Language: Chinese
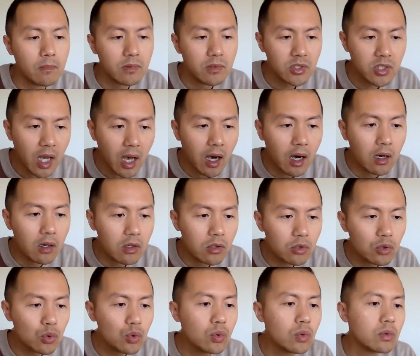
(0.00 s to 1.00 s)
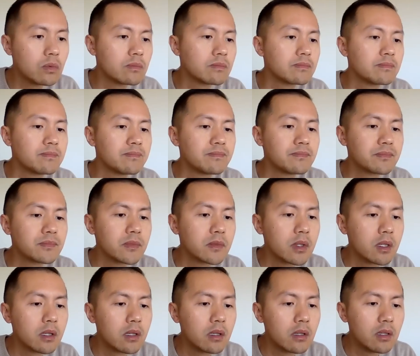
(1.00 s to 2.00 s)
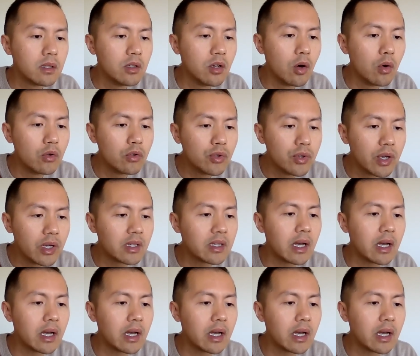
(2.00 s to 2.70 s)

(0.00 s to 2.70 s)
成都。由原